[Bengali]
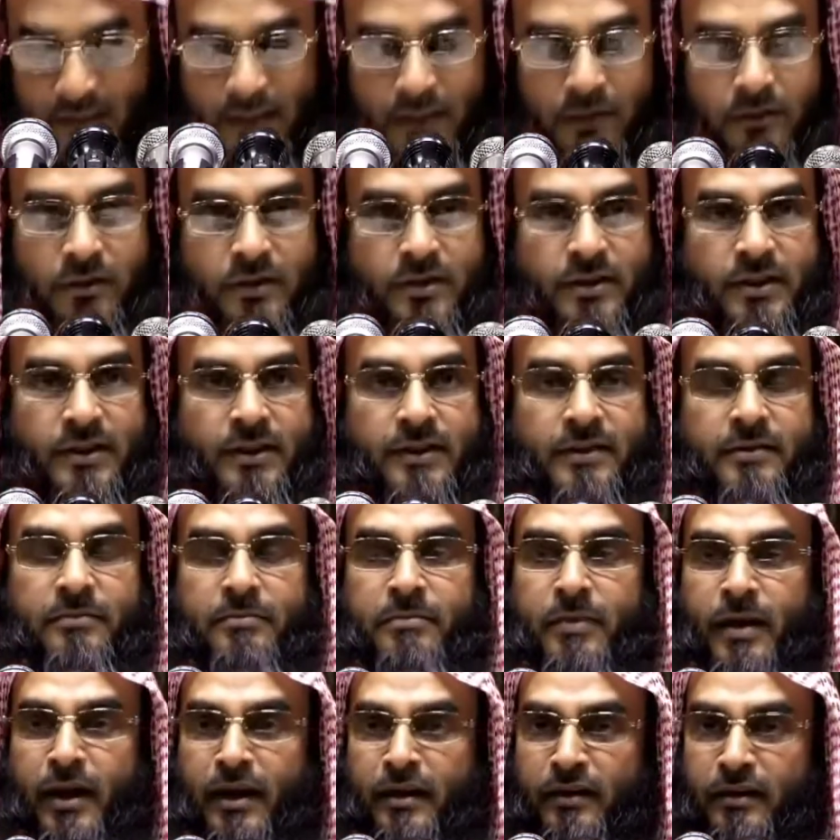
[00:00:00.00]
একটা হচ্ছে যে
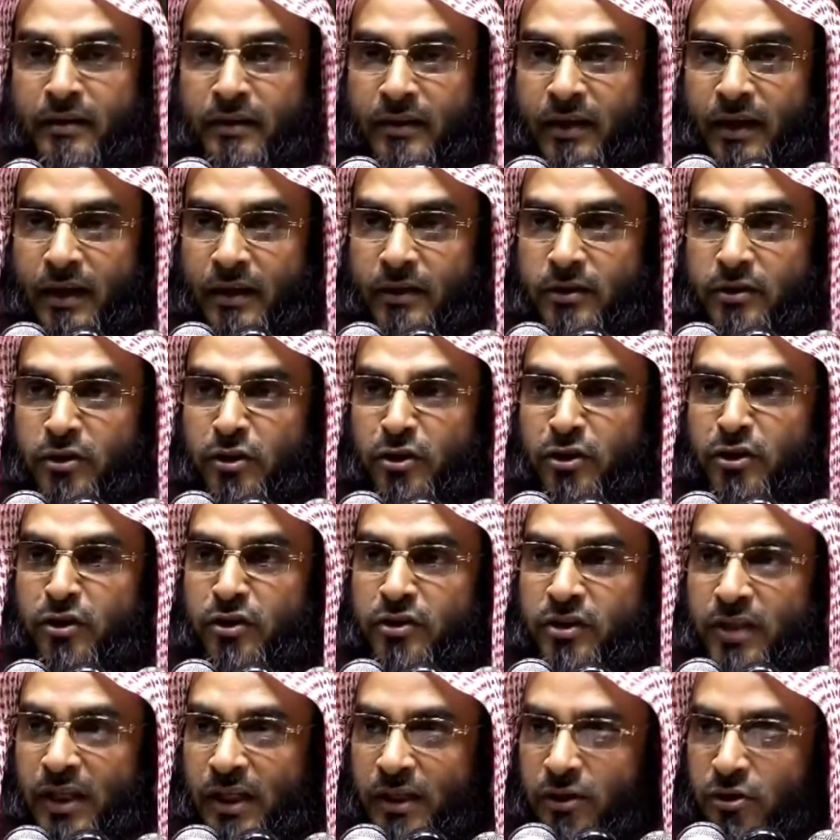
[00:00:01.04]
বান্দার জন্য
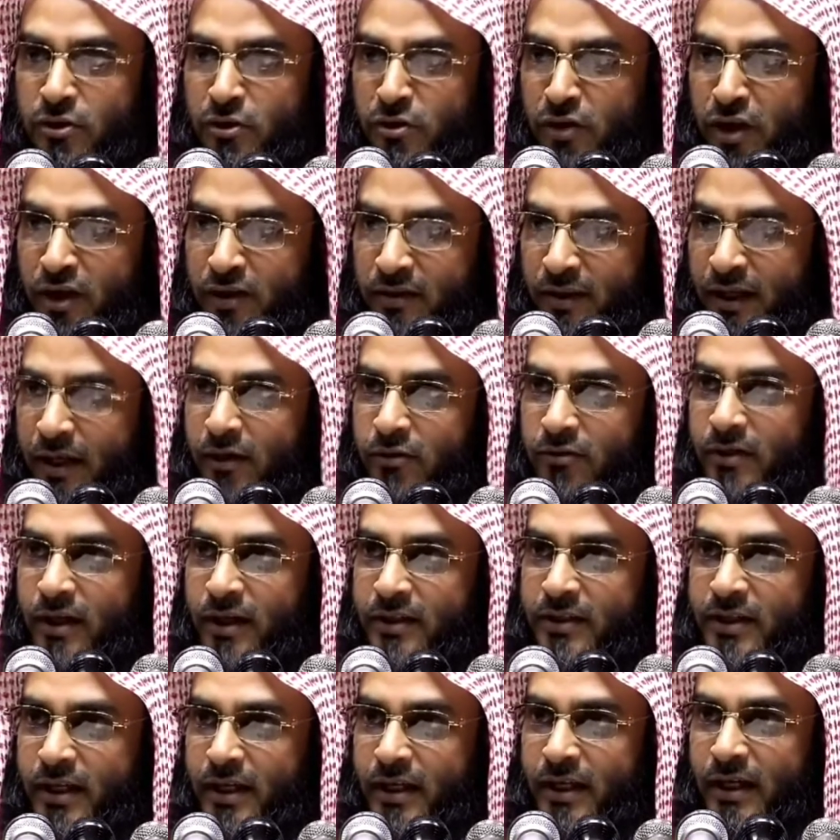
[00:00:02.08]
যে এই সুনির্ধারিত
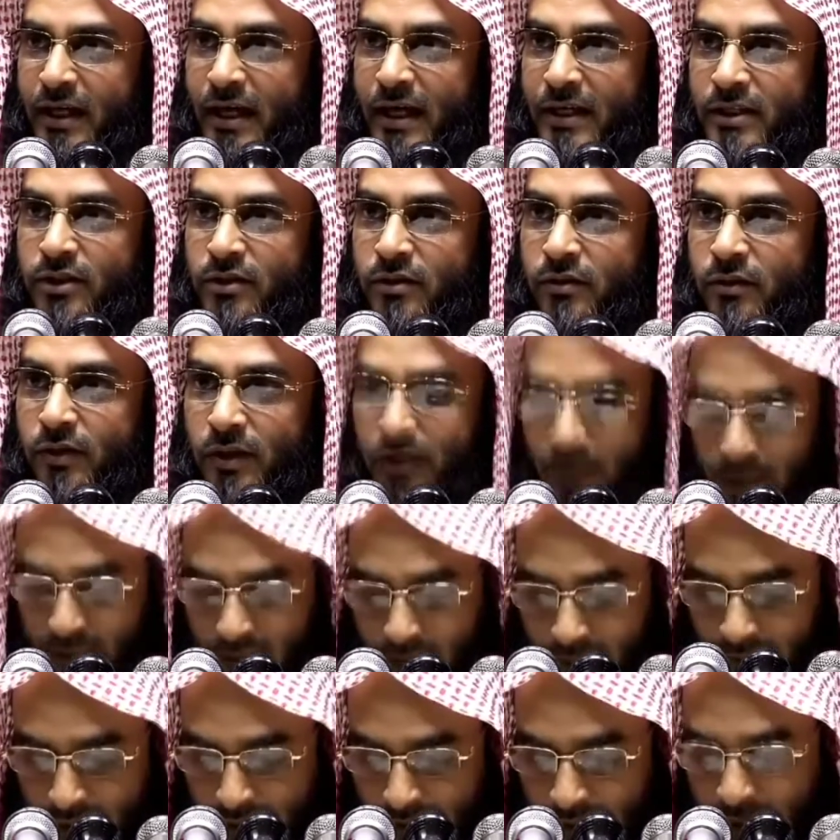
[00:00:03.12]
আছে এই কাজগুলি
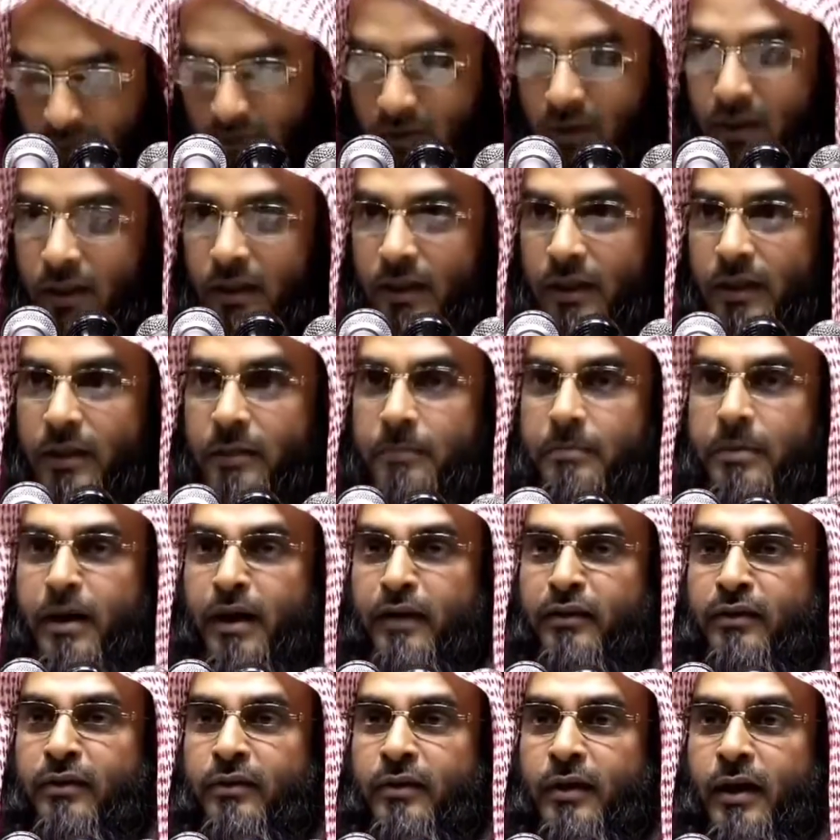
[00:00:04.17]
এগুলি
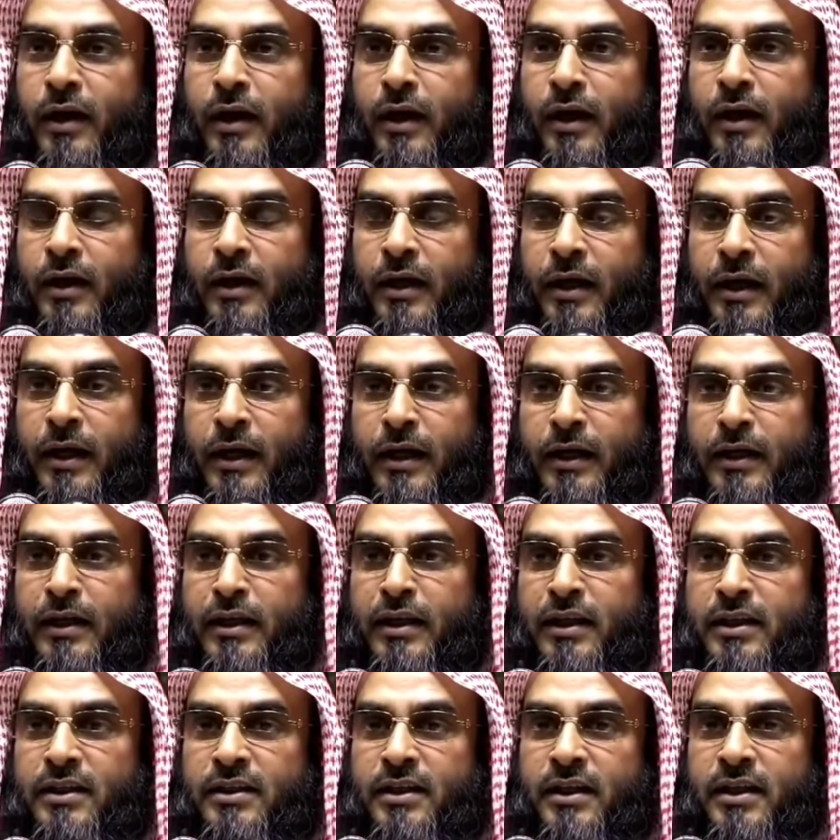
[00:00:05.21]
বান্দা
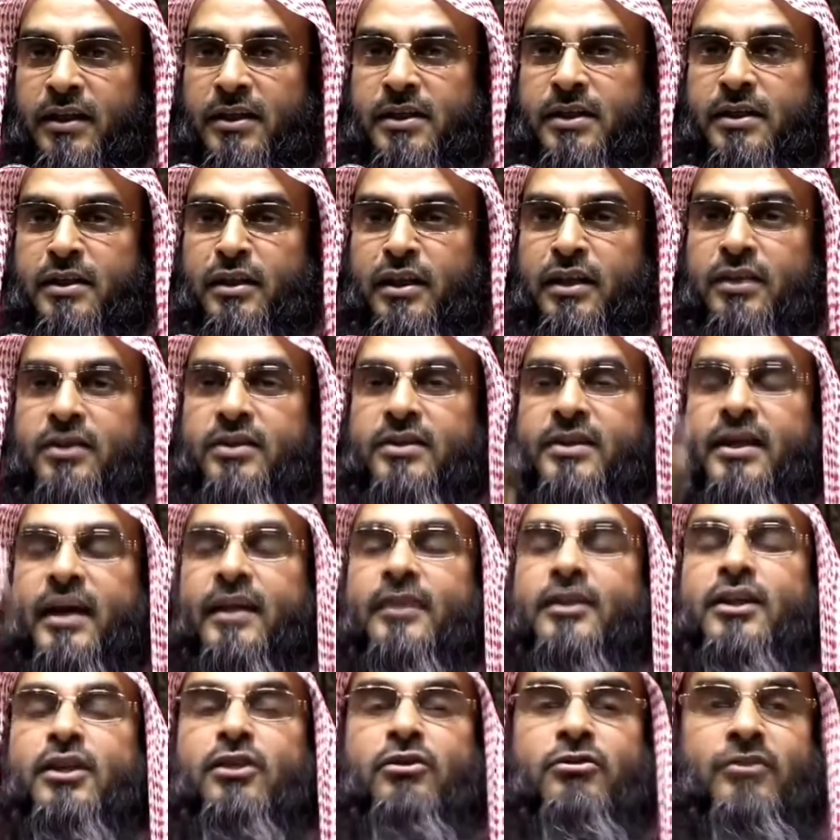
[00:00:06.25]
নিজের নিজ
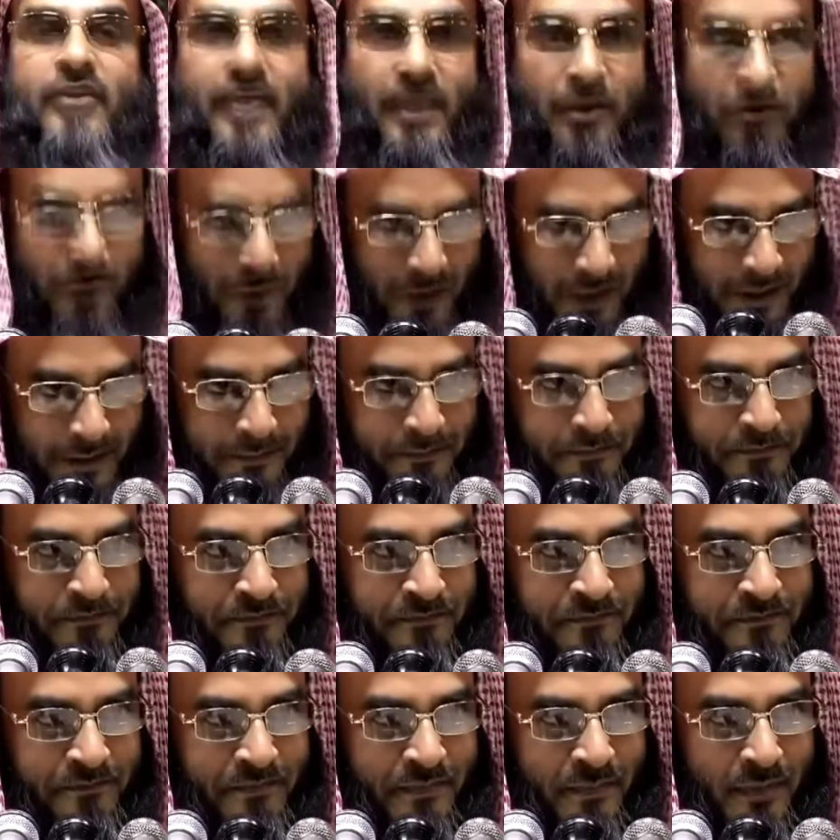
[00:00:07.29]
স্বাধীনতাই করে
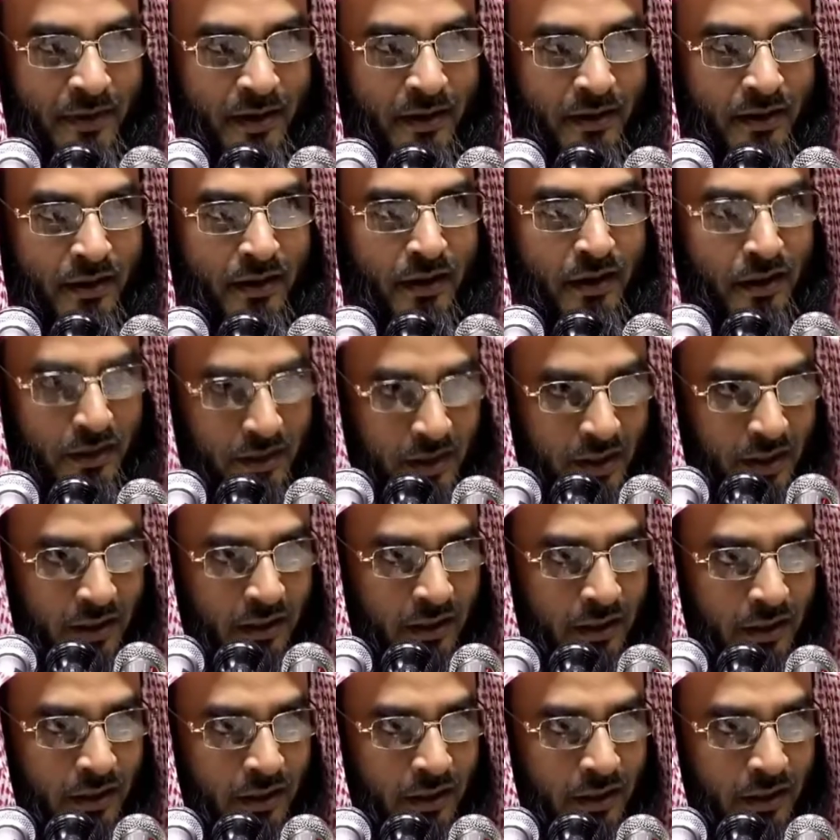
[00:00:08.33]
নিজে